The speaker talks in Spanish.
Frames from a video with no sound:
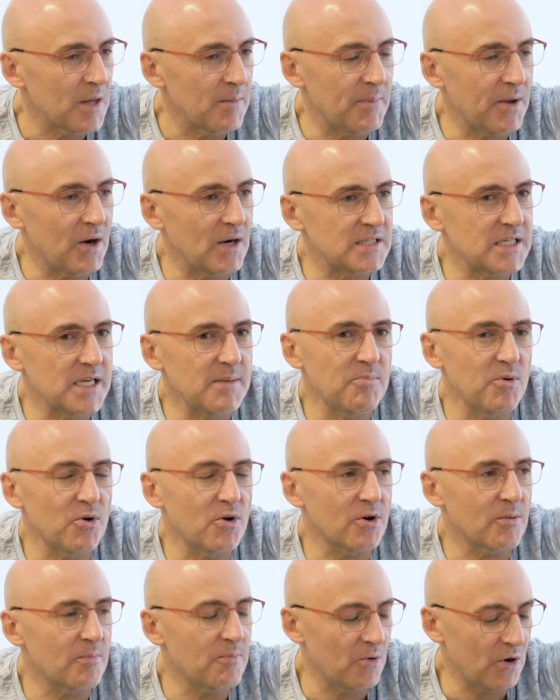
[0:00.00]
Pero así,
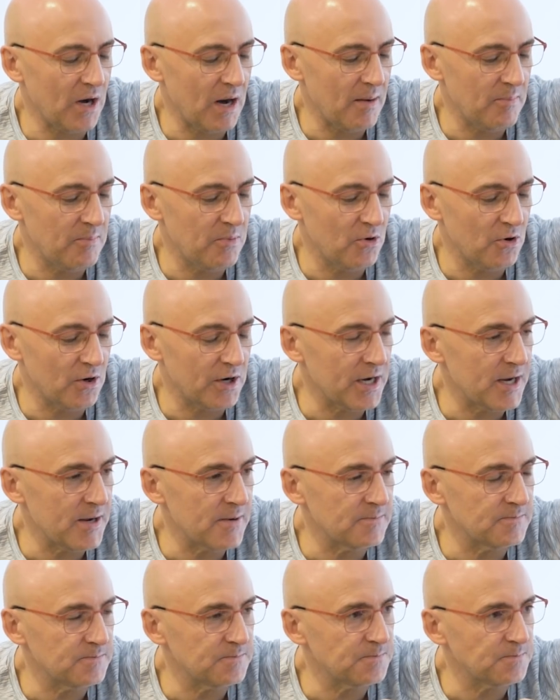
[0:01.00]
por, por,
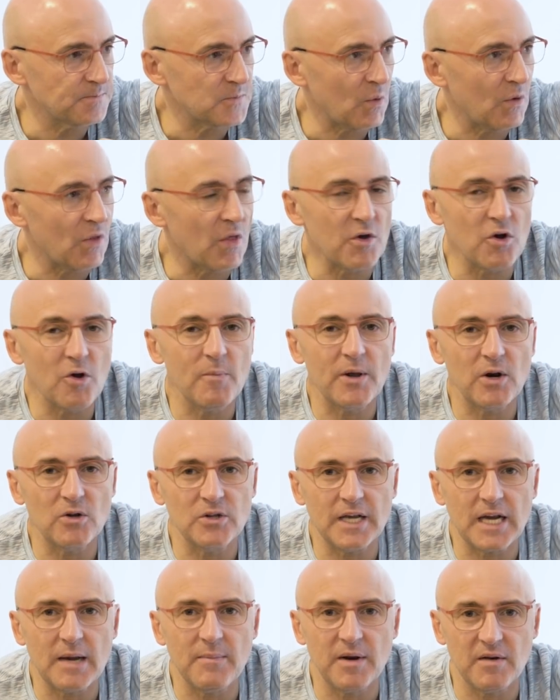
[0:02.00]
em, cuando digo
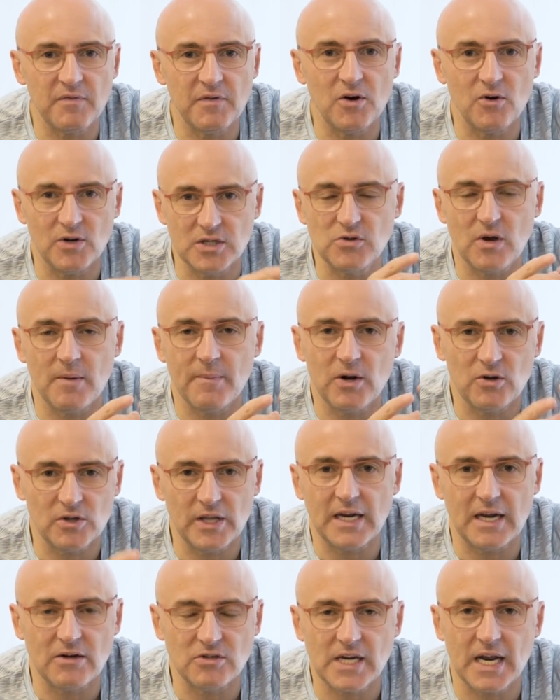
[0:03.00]
hemeroteca me refiero a eso, a
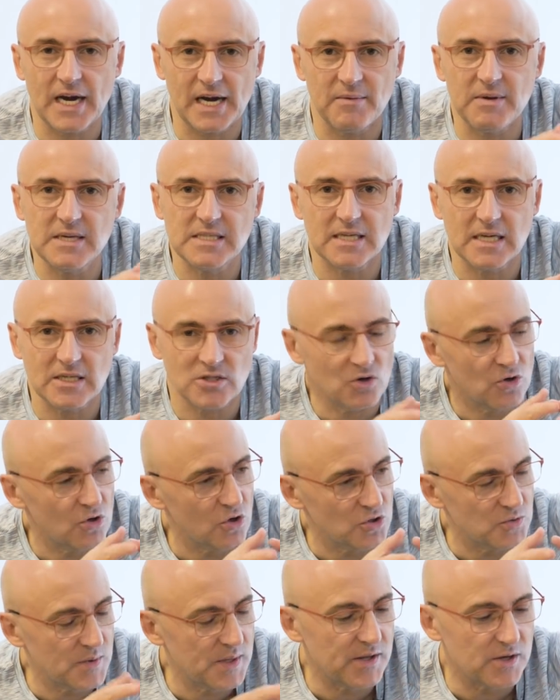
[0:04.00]
hemeroteca, o sea, revistas, no
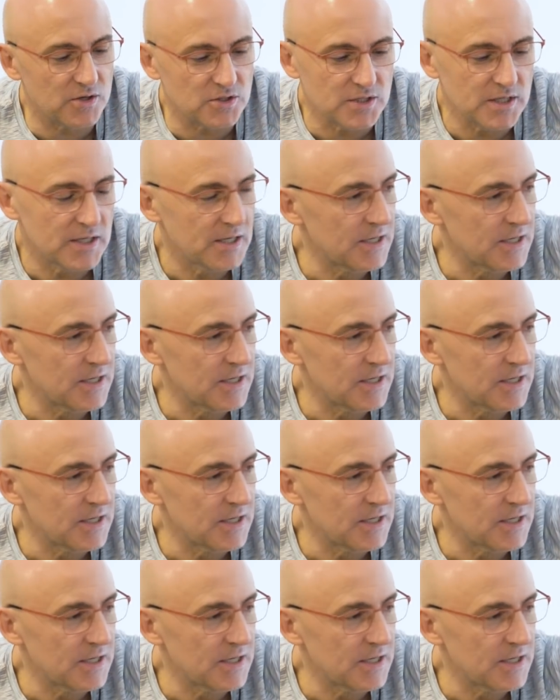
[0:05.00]
los vídeos.